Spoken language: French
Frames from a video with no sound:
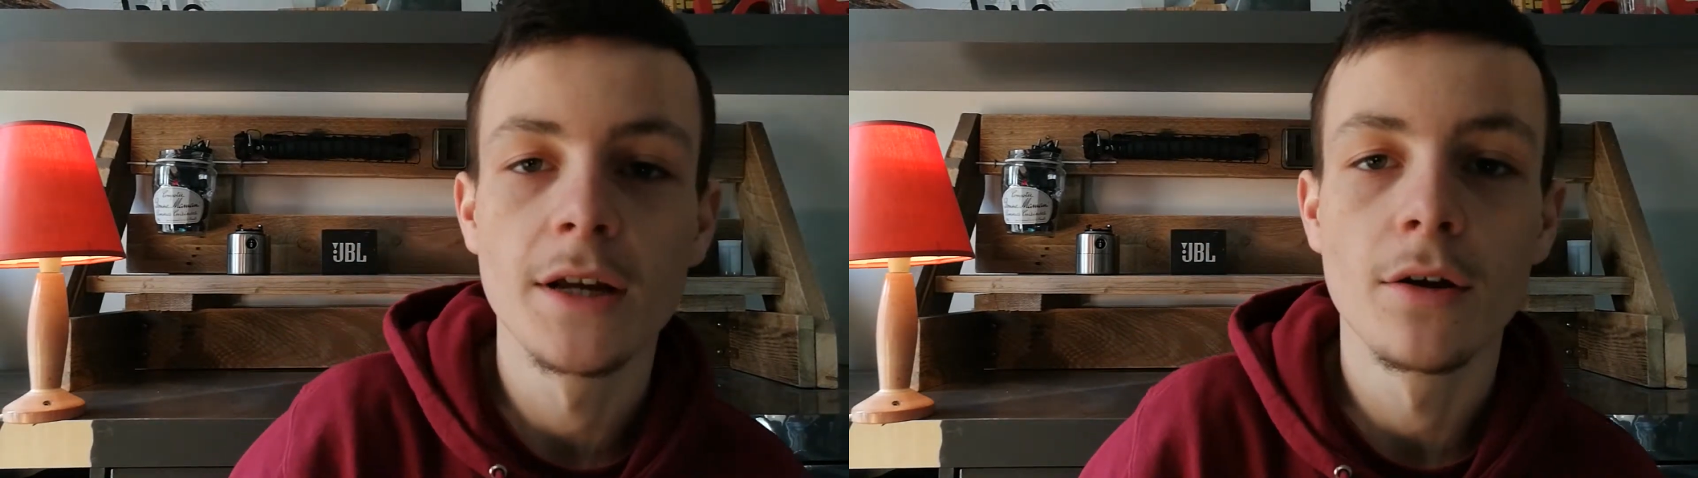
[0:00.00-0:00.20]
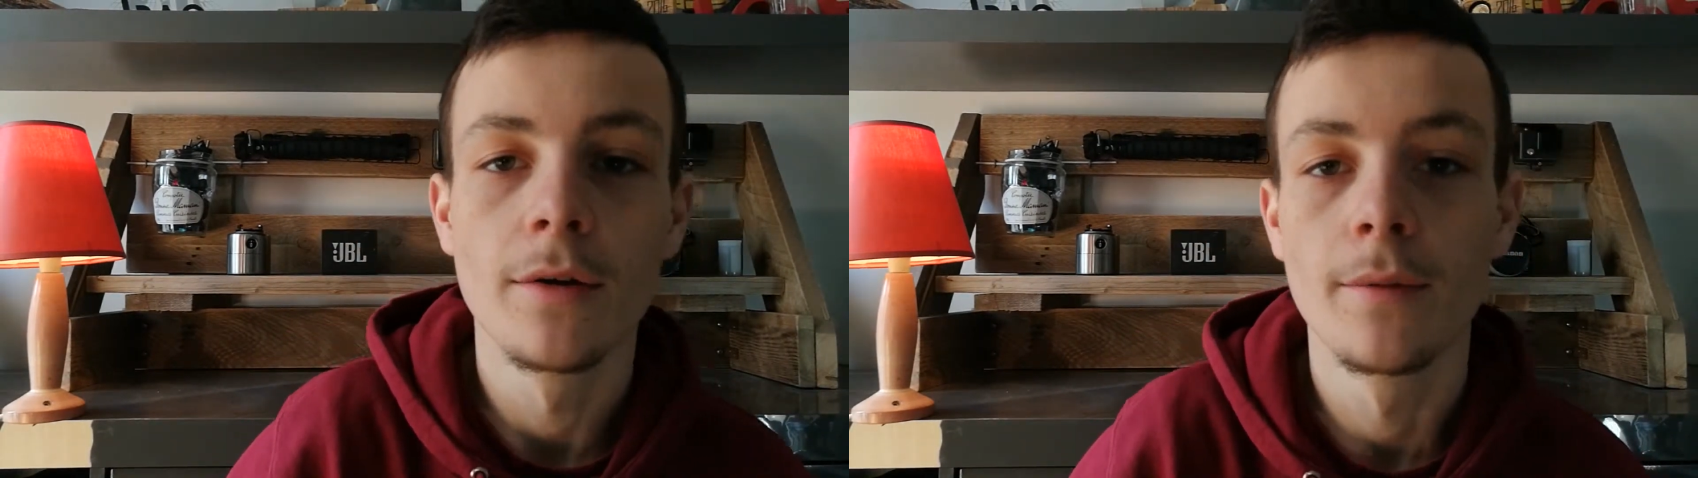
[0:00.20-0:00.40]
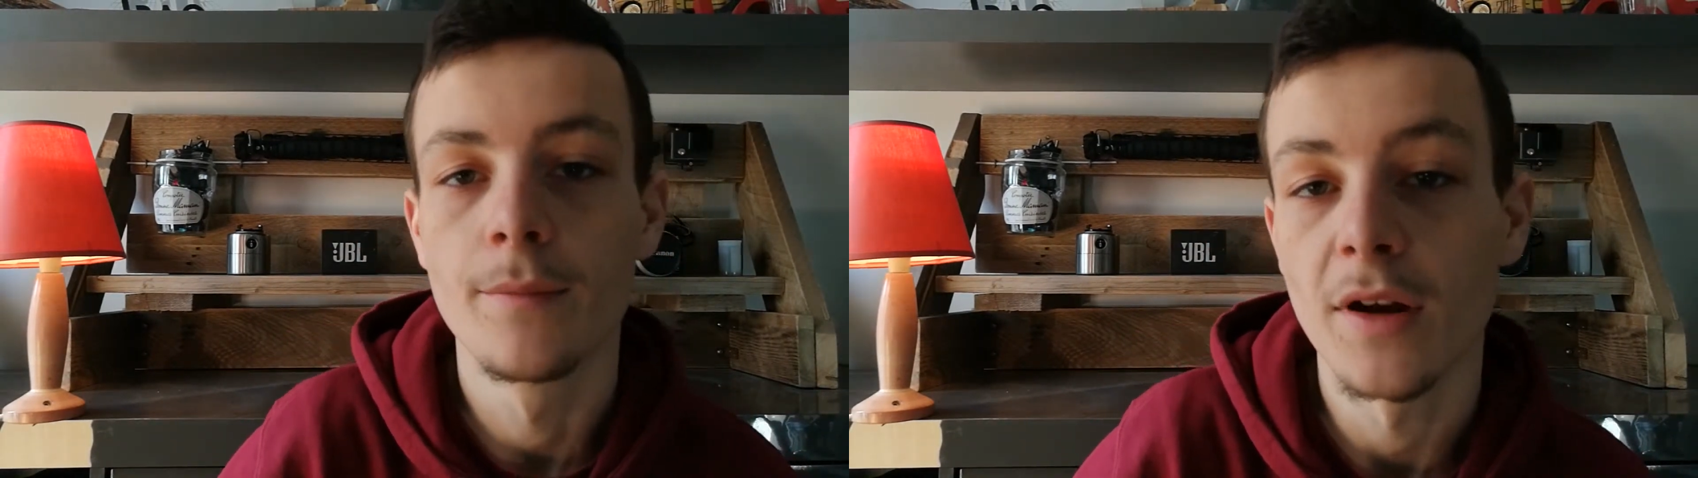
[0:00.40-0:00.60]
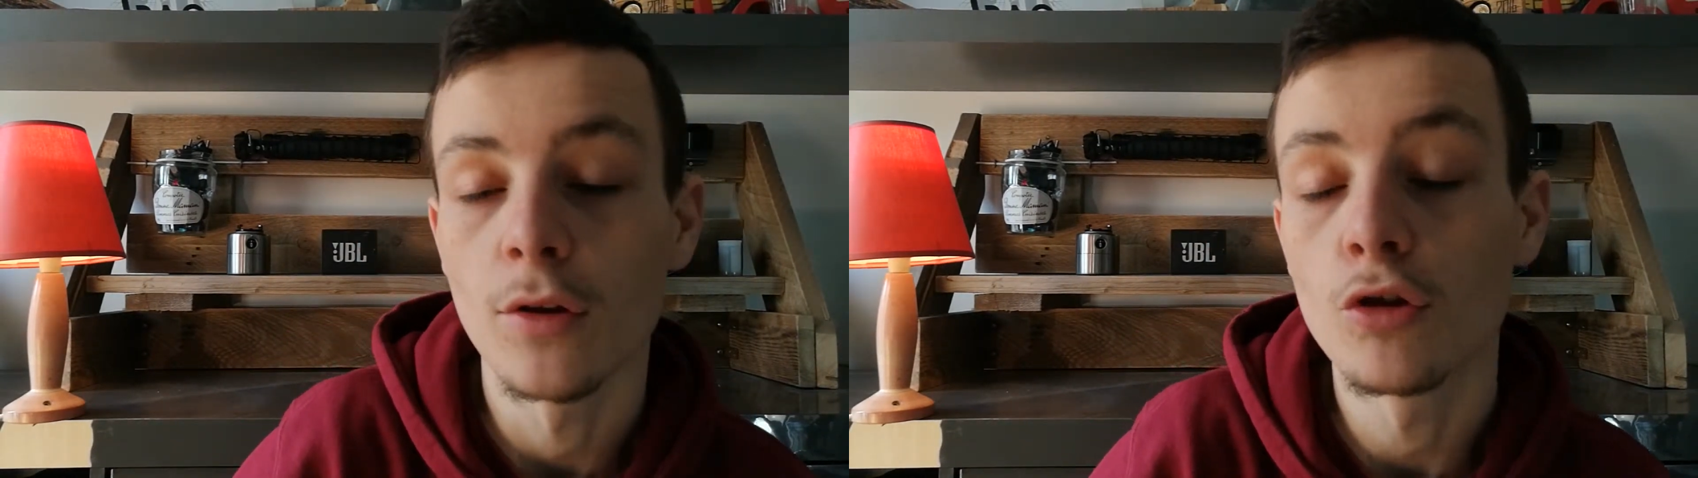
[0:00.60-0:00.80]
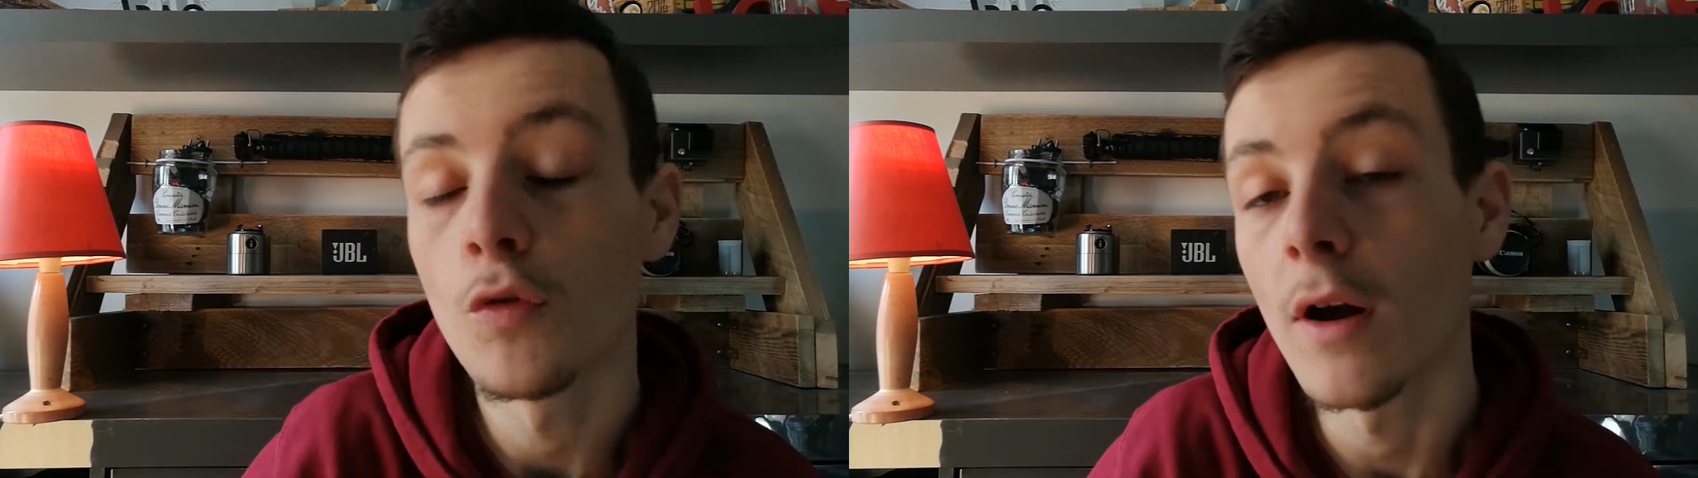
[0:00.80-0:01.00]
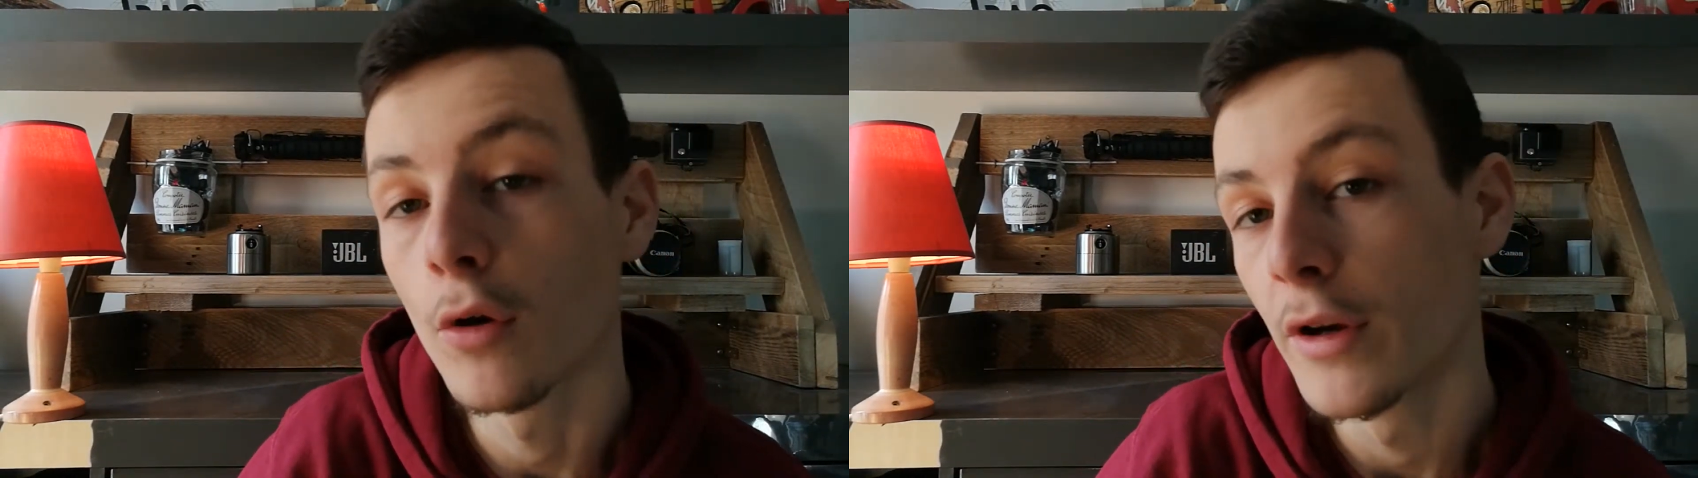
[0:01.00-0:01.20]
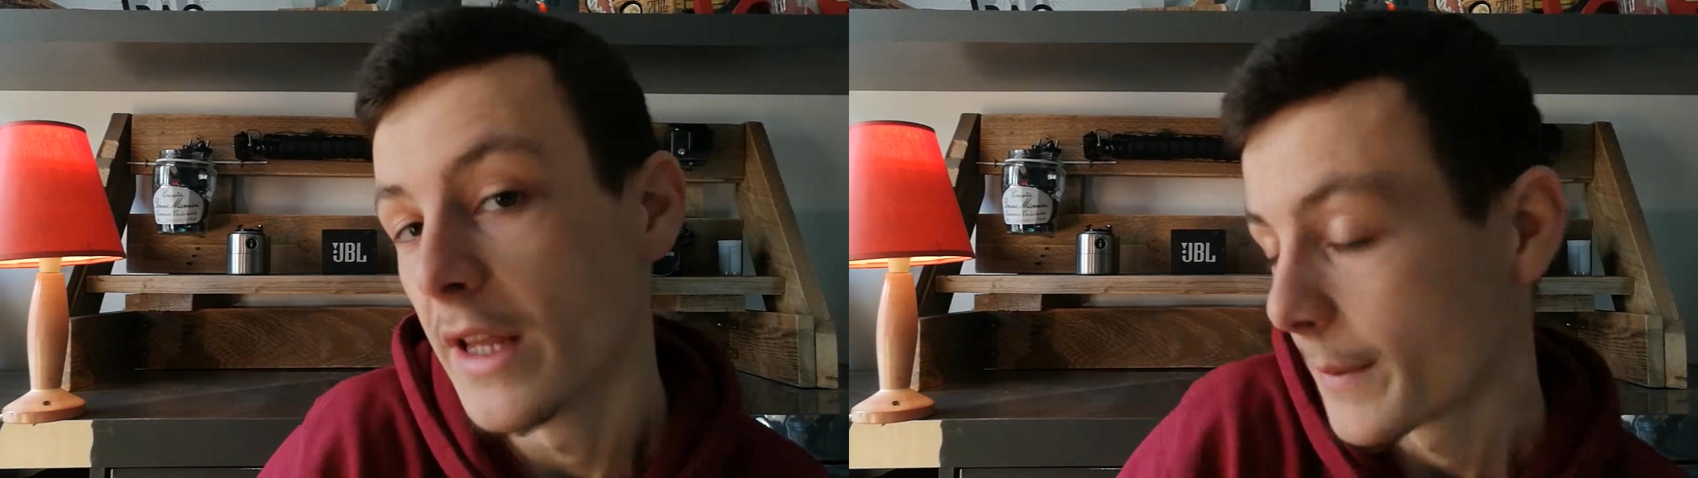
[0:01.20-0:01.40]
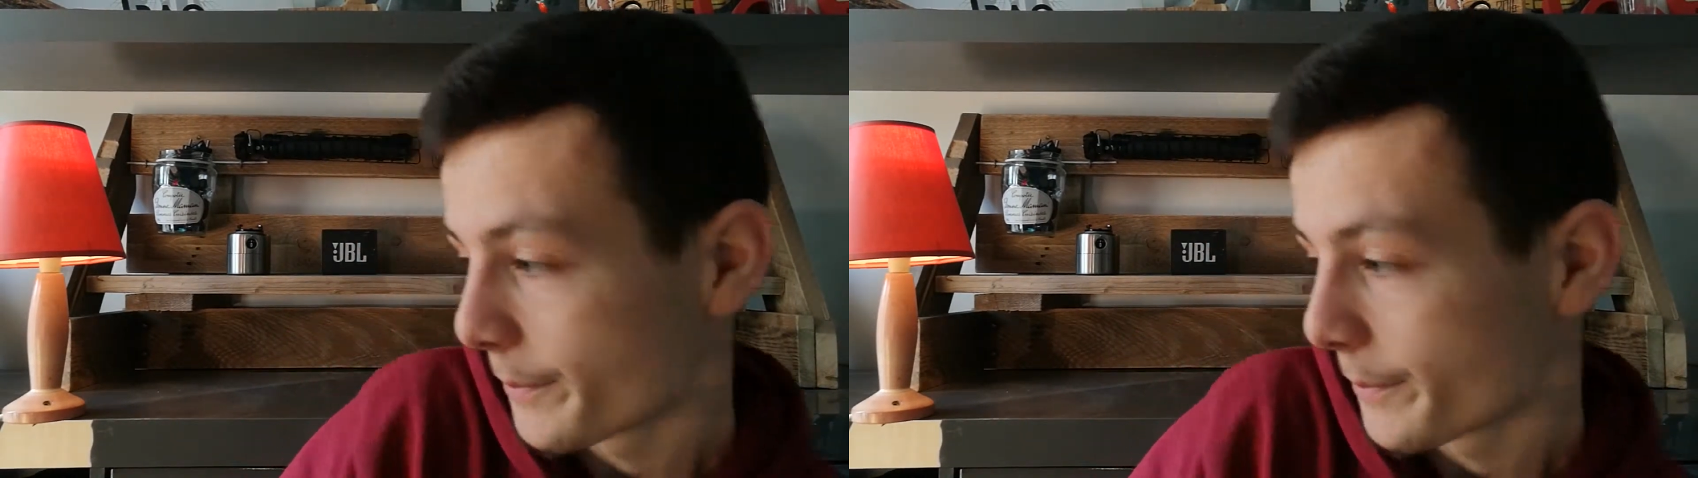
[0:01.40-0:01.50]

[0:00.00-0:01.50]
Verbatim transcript: euh, recevoir un colis